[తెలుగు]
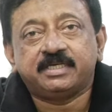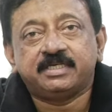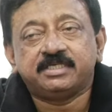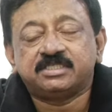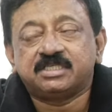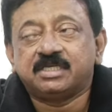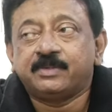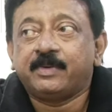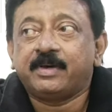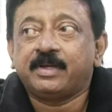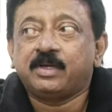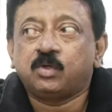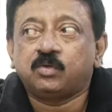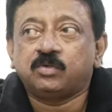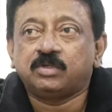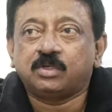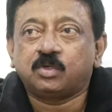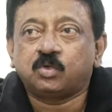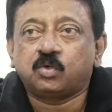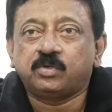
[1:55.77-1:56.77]
ఈ సినిమాలో
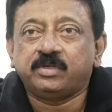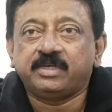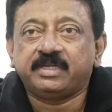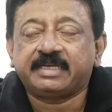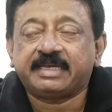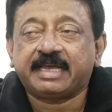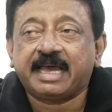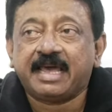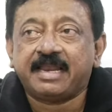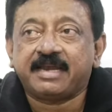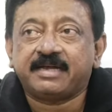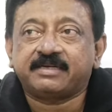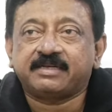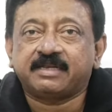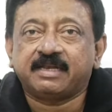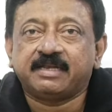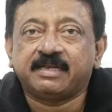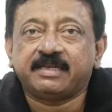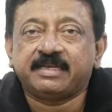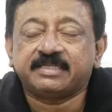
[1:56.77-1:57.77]
ఉన్న కొన్ని
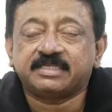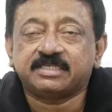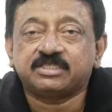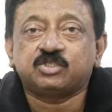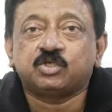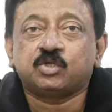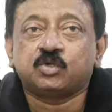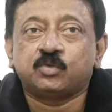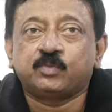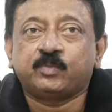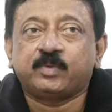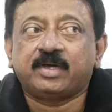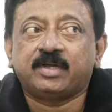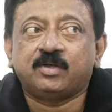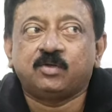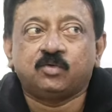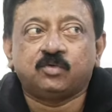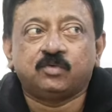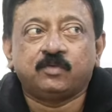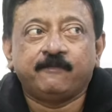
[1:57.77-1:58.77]
క్యారెక్టర్ల
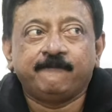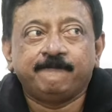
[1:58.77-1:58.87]
నిజస్వరూపాలు